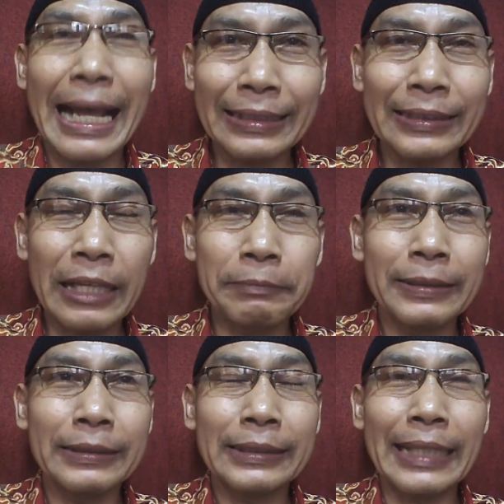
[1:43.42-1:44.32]
Akan
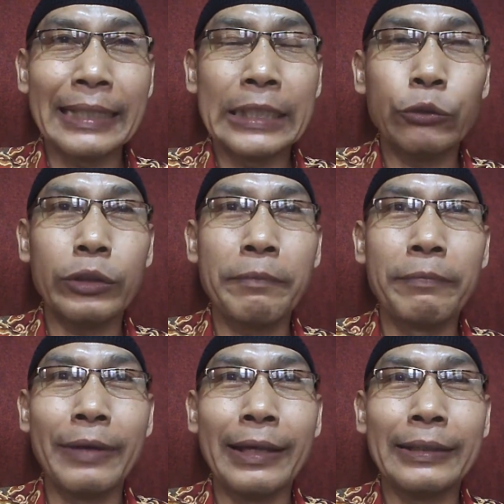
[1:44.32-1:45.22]
tetapi setelah dihitung
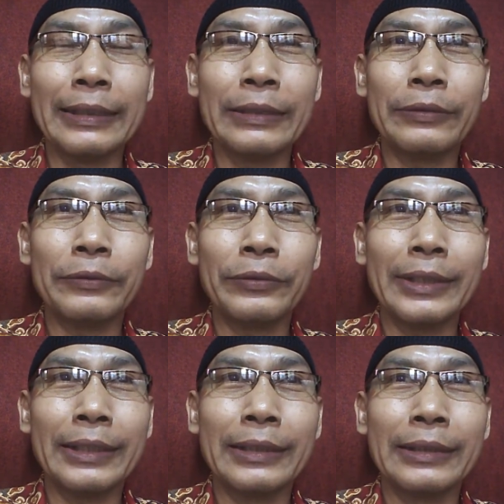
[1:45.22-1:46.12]
kembali
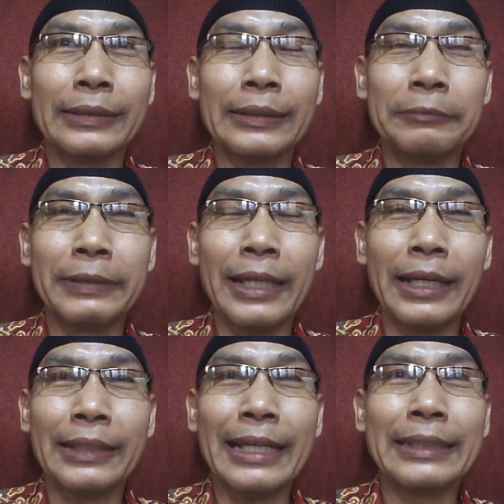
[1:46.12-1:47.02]
oleh si
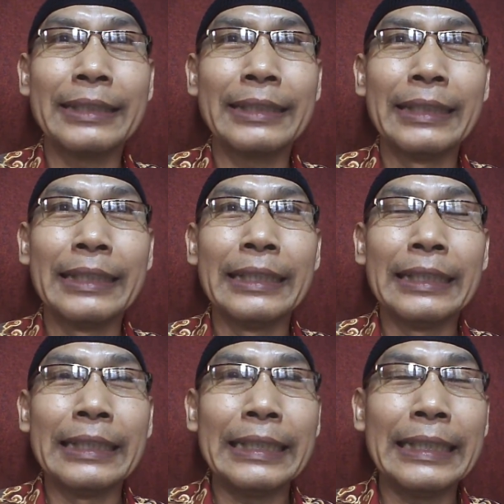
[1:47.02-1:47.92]
bendahara tadi
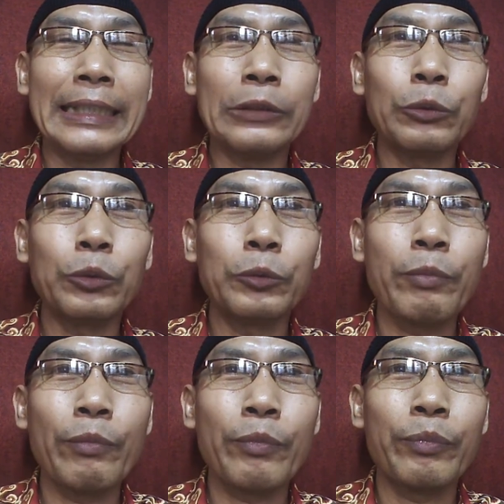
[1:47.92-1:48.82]
itu
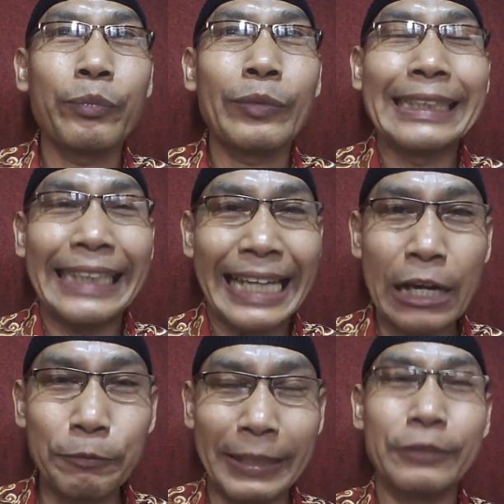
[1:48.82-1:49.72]

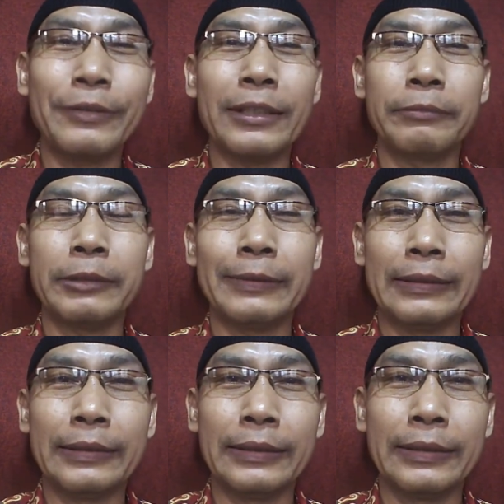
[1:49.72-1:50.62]
selalu berkurang teman-teman
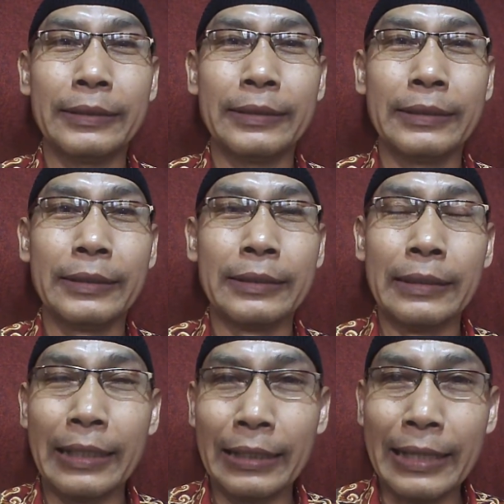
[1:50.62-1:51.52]

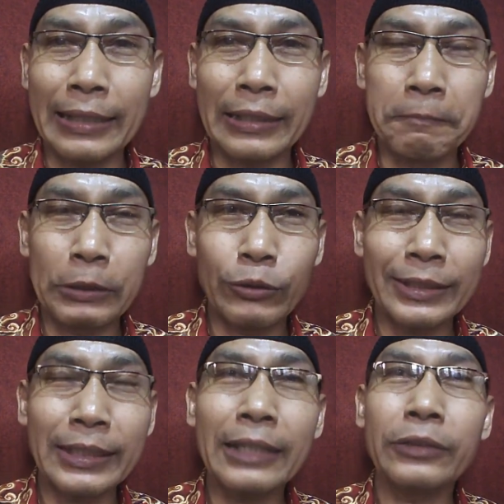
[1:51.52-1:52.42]
kadang
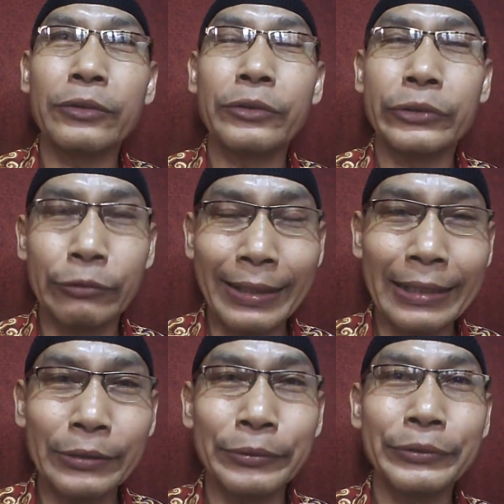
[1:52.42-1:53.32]
berkurang 100,
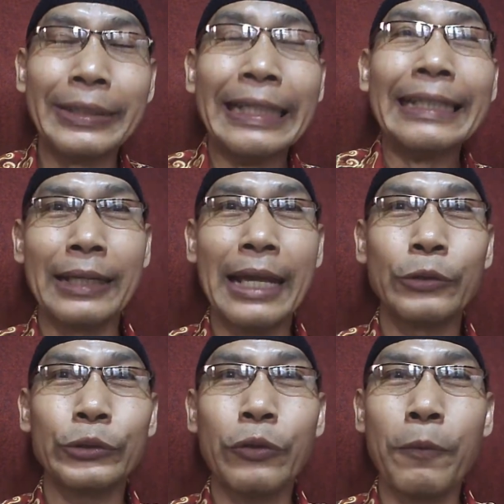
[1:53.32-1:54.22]
200 ada hari
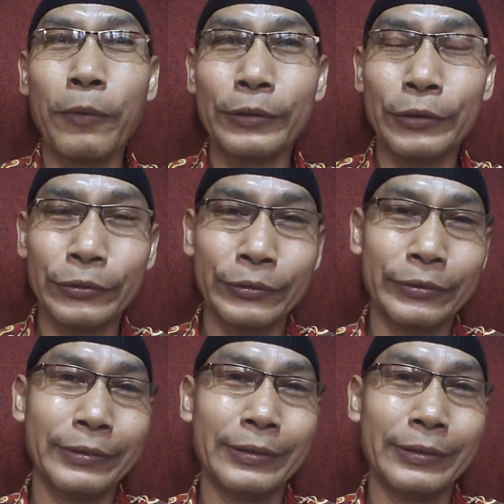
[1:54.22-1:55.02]
harus tonggok terus